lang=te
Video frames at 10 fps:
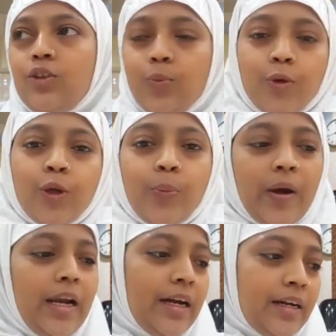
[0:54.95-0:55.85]
తొమ్మిది
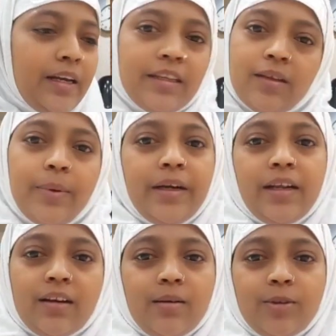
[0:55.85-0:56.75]
రూపాయల లెక్క ఎత్తబెట్టే
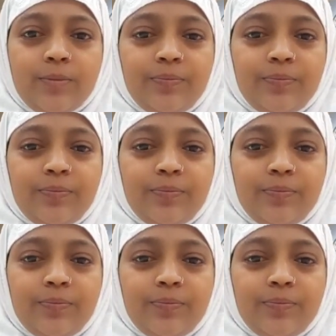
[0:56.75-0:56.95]
రకం